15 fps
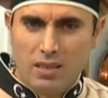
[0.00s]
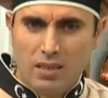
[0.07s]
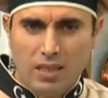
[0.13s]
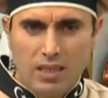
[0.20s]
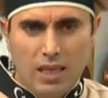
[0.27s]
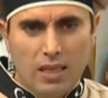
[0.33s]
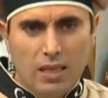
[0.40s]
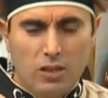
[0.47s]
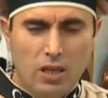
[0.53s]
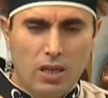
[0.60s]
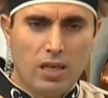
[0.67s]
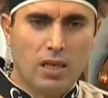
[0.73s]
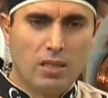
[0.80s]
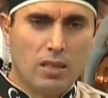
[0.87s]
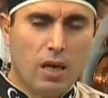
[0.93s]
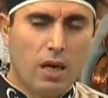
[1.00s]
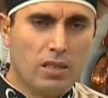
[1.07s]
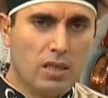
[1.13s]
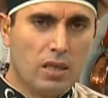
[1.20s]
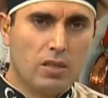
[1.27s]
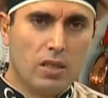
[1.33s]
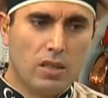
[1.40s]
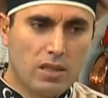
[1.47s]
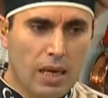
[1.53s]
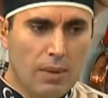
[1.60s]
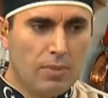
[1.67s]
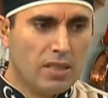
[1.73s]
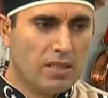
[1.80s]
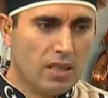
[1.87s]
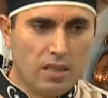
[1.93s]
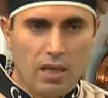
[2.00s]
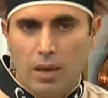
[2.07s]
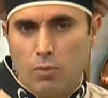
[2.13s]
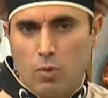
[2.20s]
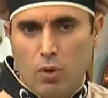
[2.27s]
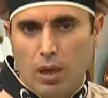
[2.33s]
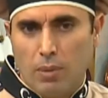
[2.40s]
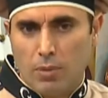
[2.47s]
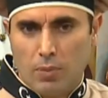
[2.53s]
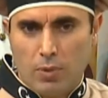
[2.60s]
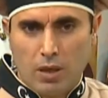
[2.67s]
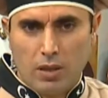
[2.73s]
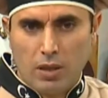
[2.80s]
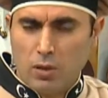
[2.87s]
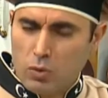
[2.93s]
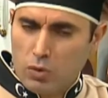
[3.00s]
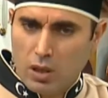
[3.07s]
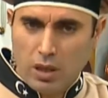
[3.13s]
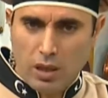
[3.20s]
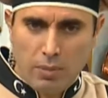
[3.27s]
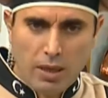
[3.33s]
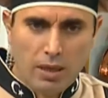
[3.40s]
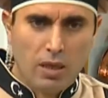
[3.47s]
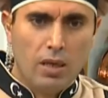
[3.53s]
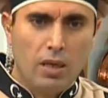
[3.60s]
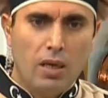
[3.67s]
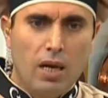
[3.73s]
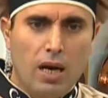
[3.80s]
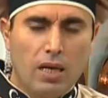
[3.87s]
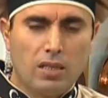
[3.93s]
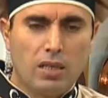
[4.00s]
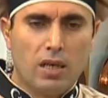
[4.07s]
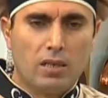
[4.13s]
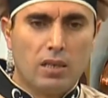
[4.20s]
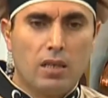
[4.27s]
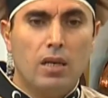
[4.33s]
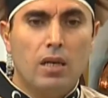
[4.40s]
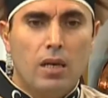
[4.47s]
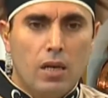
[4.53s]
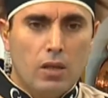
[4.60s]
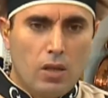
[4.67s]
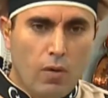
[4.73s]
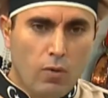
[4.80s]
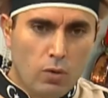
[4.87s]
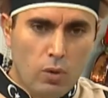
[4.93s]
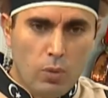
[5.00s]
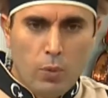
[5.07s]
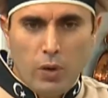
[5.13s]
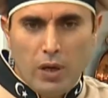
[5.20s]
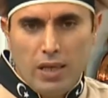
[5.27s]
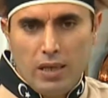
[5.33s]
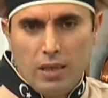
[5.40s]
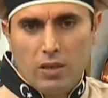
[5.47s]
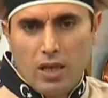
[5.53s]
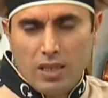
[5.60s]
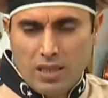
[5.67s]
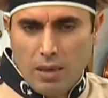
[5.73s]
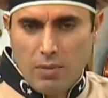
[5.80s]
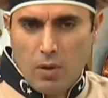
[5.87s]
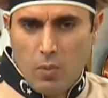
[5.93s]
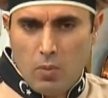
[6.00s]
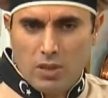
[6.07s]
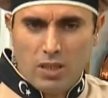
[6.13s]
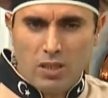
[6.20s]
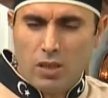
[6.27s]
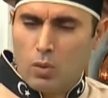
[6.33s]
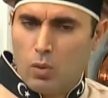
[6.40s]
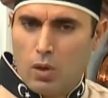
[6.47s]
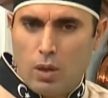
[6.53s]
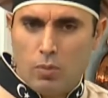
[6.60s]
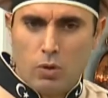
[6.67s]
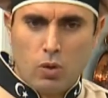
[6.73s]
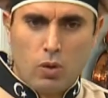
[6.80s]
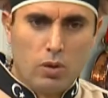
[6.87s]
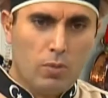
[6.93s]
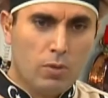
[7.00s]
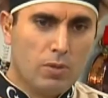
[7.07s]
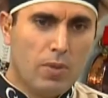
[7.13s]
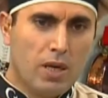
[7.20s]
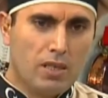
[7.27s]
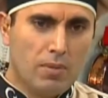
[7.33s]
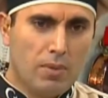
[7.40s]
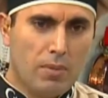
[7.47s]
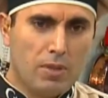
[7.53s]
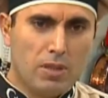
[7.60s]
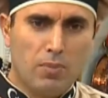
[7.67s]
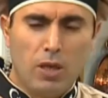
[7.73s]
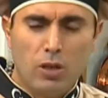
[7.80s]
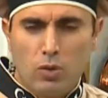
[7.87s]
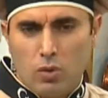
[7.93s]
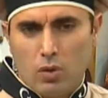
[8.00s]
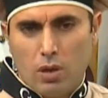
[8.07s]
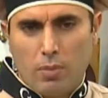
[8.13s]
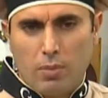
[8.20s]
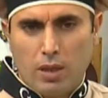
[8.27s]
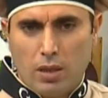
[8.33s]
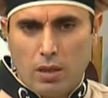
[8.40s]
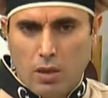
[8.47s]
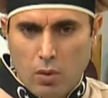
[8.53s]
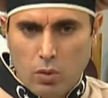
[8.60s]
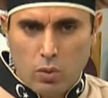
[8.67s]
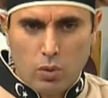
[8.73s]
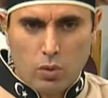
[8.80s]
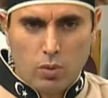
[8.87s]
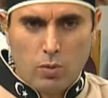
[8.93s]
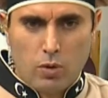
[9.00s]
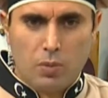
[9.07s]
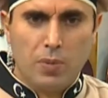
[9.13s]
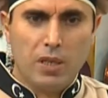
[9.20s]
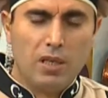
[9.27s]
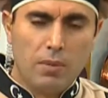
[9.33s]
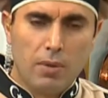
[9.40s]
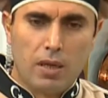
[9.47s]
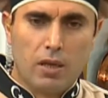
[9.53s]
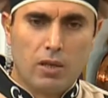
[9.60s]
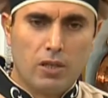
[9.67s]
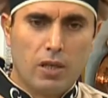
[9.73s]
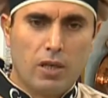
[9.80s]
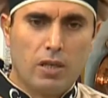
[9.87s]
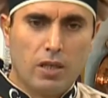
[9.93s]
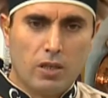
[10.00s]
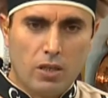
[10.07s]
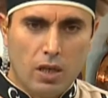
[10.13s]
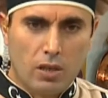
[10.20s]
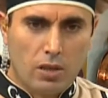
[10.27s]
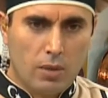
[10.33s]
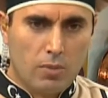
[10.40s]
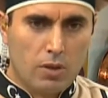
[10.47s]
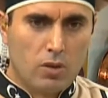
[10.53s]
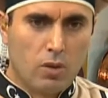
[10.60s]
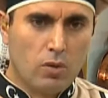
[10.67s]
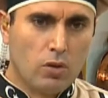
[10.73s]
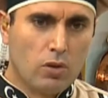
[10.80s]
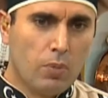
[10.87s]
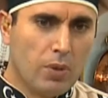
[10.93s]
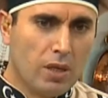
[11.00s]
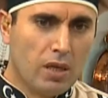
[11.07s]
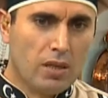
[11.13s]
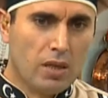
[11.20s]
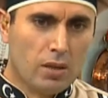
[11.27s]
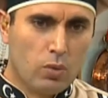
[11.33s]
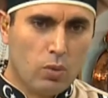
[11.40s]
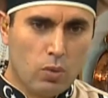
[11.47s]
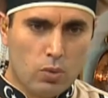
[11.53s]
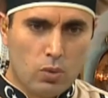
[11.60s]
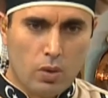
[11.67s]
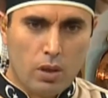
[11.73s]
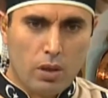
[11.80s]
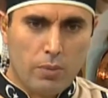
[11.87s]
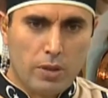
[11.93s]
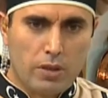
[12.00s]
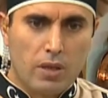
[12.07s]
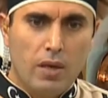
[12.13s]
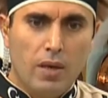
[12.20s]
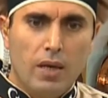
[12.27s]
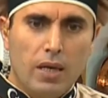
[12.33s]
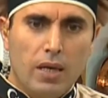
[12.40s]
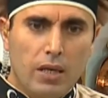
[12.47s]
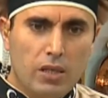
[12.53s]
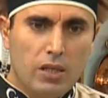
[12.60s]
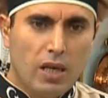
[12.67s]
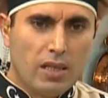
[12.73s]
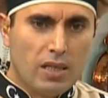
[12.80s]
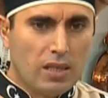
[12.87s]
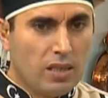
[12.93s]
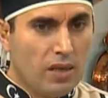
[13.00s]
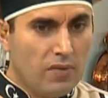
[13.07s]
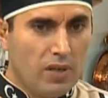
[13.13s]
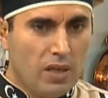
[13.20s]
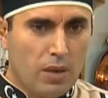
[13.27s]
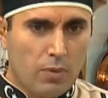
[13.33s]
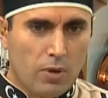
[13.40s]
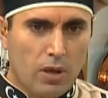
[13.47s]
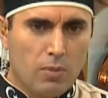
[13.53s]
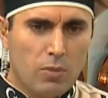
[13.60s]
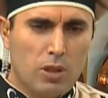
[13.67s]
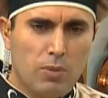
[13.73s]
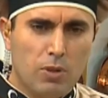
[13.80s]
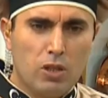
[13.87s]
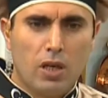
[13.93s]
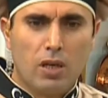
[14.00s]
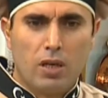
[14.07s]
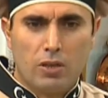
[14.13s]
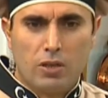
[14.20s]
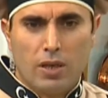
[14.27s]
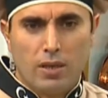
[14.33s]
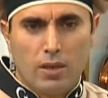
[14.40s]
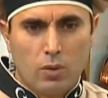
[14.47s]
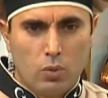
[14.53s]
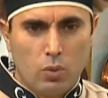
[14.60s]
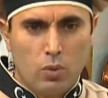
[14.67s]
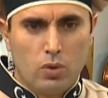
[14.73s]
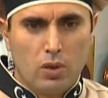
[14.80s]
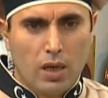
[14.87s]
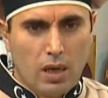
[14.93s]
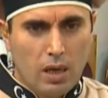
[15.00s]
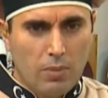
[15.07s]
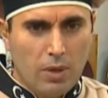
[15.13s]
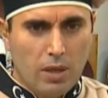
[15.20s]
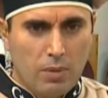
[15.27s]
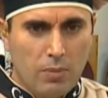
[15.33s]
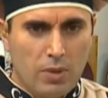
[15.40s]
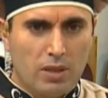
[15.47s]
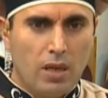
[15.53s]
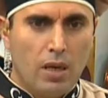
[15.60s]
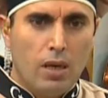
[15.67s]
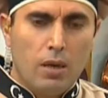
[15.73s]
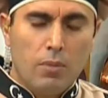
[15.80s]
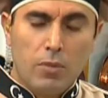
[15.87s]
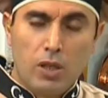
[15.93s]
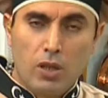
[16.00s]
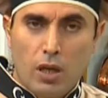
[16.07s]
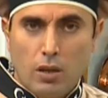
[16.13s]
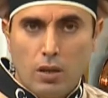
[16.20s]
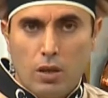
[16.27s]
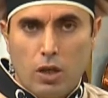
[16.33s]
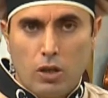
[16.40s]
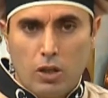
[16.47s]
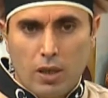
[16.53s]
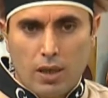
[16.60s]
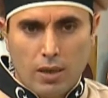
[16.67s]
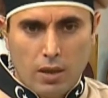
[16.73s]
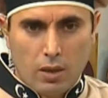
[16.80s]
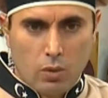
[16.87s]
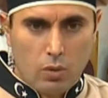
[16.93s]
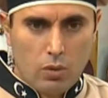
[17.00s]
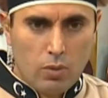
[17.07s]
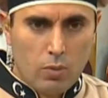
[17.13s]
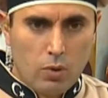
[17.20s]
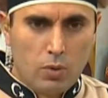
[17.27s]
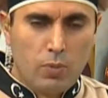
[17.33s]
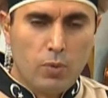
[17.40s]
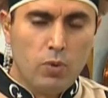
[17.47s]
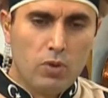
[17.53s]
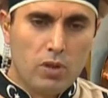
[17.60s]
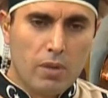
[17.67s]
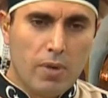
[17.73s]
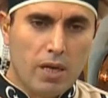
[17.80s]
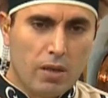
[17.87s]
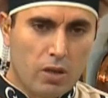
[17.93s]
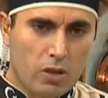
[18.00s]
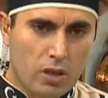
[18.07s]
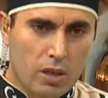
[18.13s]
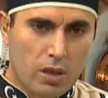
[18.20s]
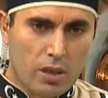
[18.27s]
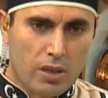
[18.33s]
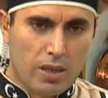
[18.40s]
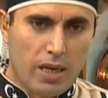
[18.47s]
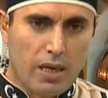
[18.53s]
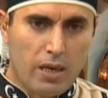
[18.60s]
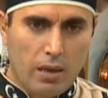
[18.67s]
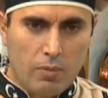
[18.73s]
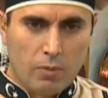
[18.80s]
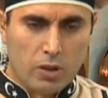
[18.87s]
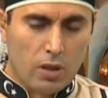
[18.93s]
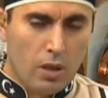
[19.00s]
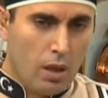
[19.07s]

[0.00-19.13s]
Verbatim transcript: Sizde de inşallah hazırlayacağınız hem lezzeti hem kolay, hem de pratik bir tane yemek hazırladık. Tavuklu püreli tas kebabımız için kullanmış olduğumuz malzememiz 500 gram kadar tavuk göğsümüz, bir yemek kaşığı kadar salçamız, ondan sonra 1 adet kuru soğanımız, iki adet defne yaprağımız, bir çay kaşığı kadar tuz, karabiberimiz, bir tatlı kaşığı kadar unumuz, üç yemek kaşığı kadar tereyağımız.